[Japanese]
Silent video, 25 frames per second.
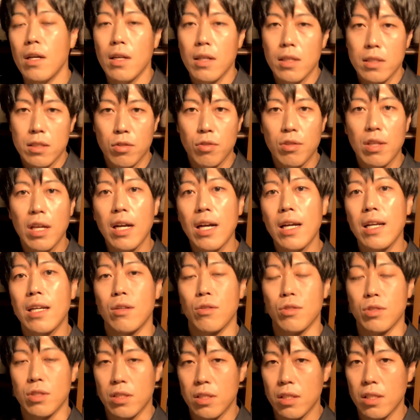そんな彼の
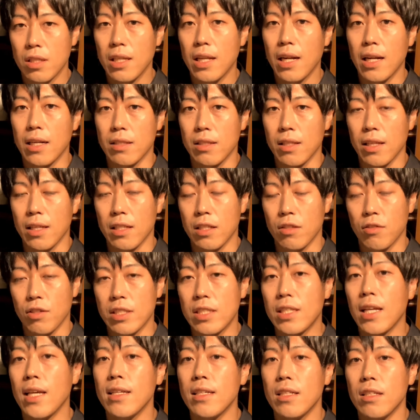次なる転機は
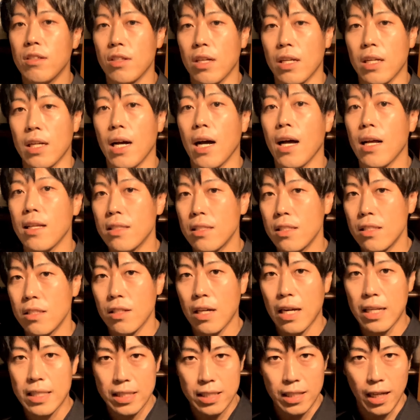
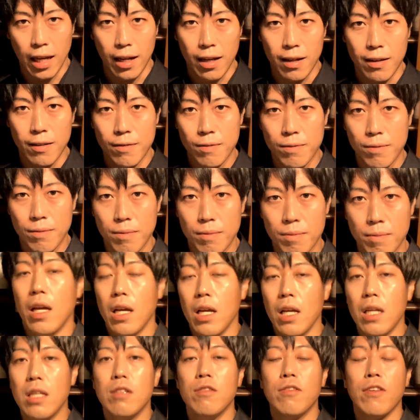1988年、
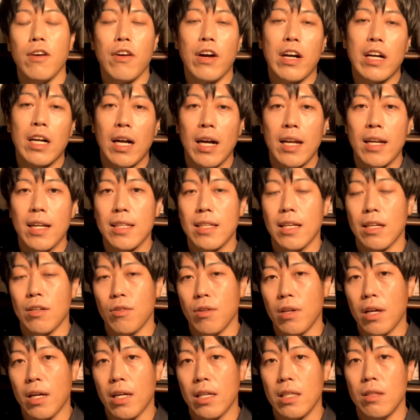エルベはカナダの
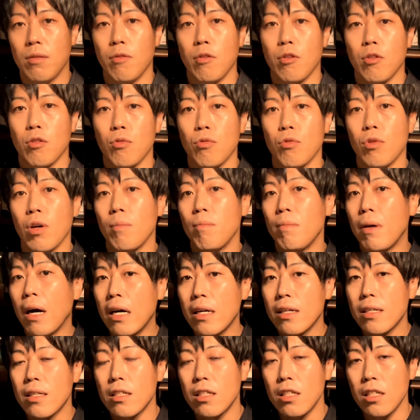中でも今度は
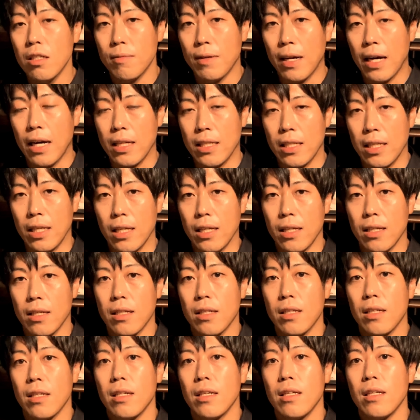バンクーバーに
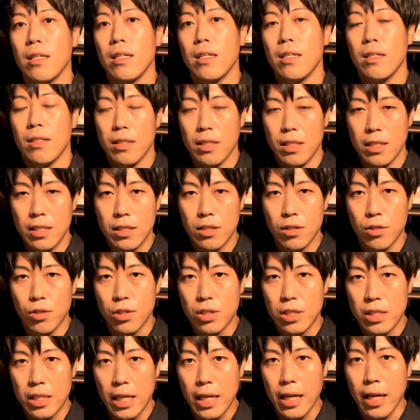移住
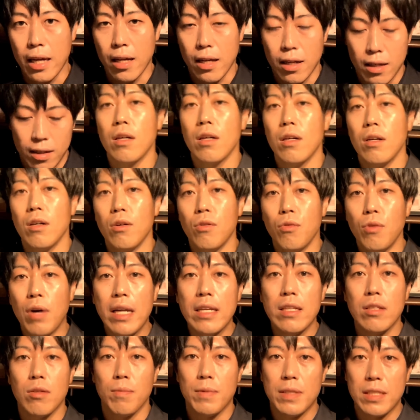して、
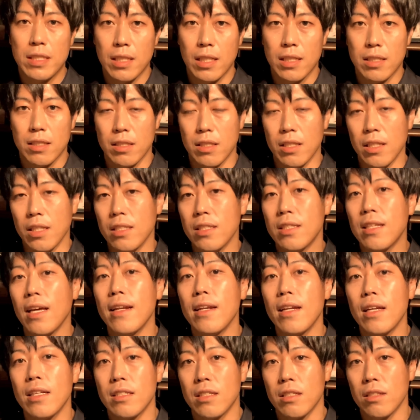ワインのビジネスに専
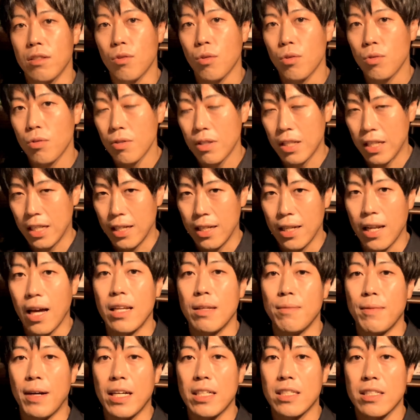念することになり
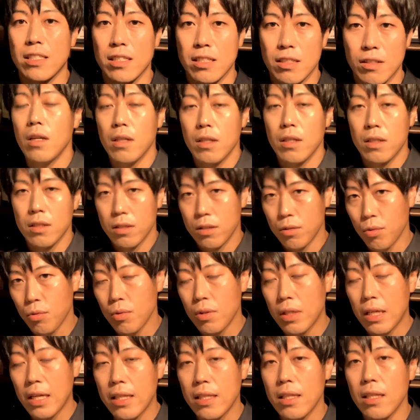ます。そこ
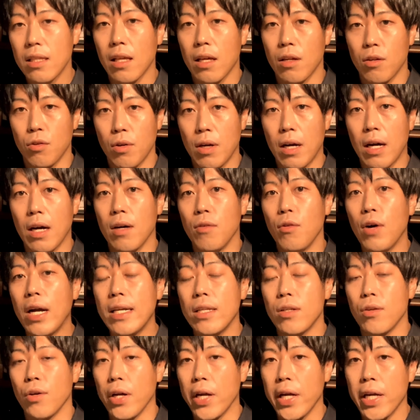でやってたのはワイン
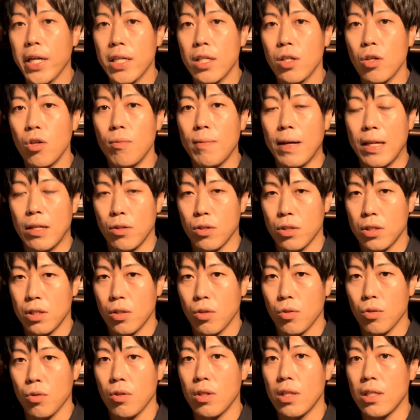の営業マンの仕
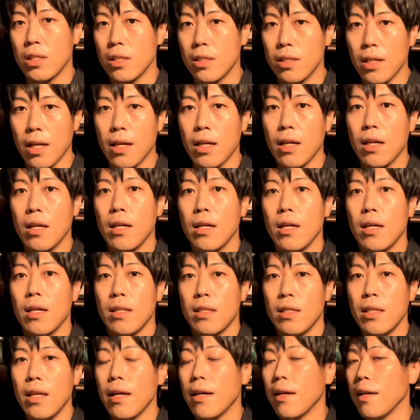事ですね。
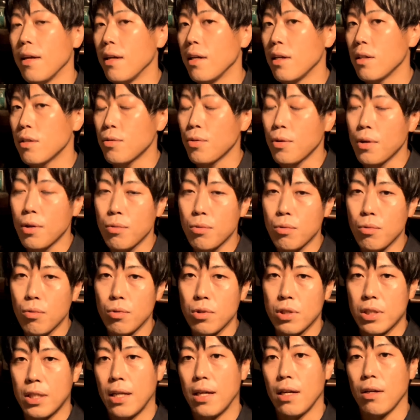で、えそれを通し
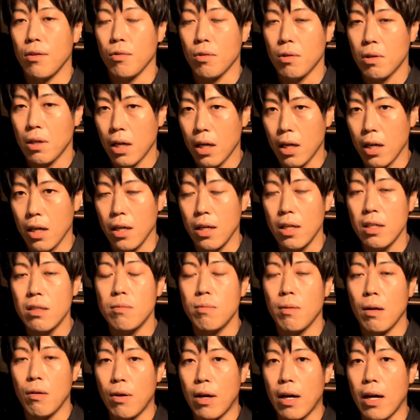てなのか、
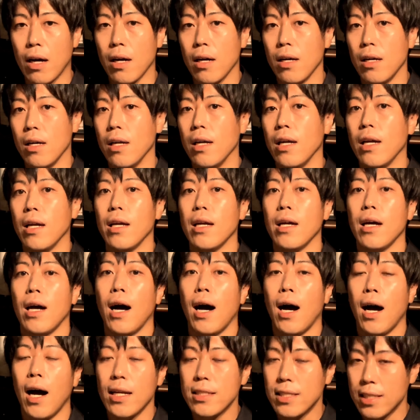エルベは、
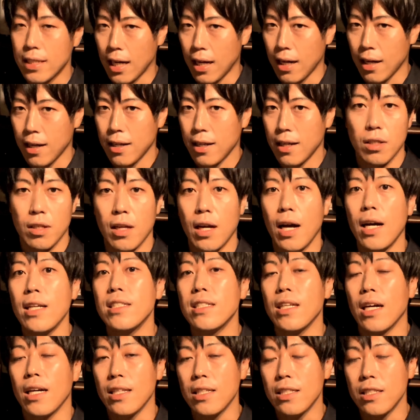えー、アジア、
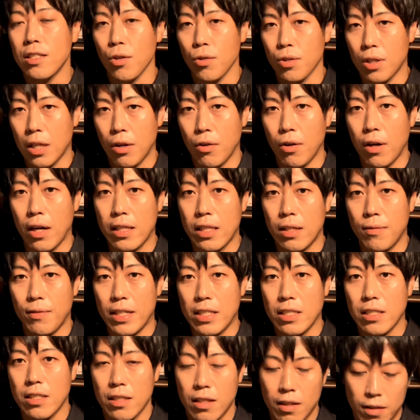アジアに焦点を当てま
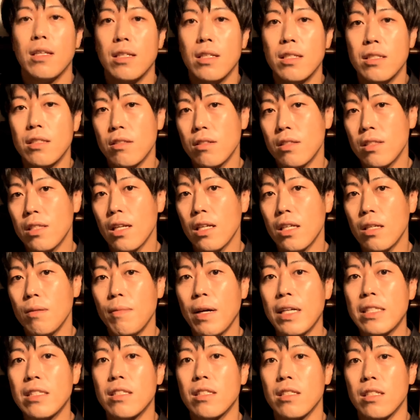す。20世紀
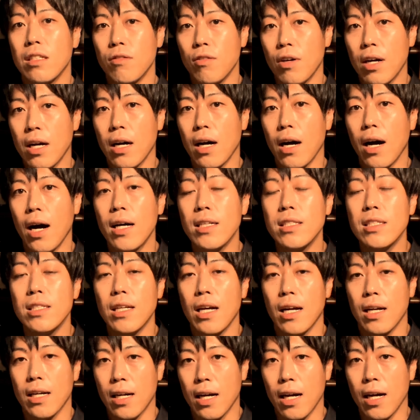末には
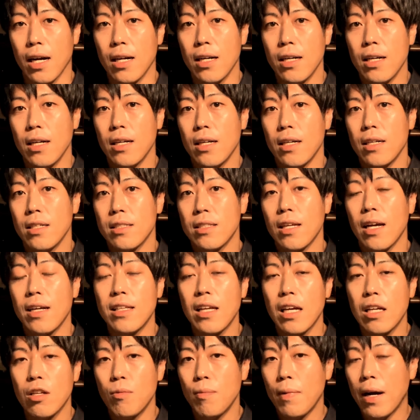アジアが最
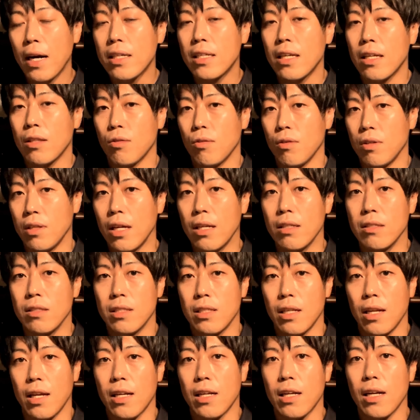大のマーケットになるんじゃ
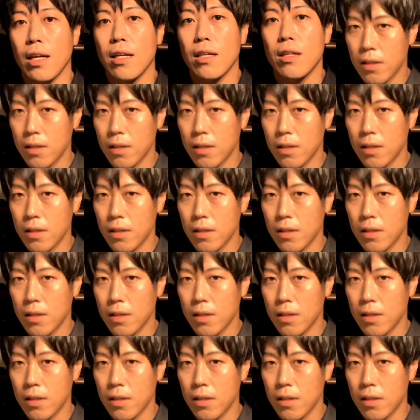ないか。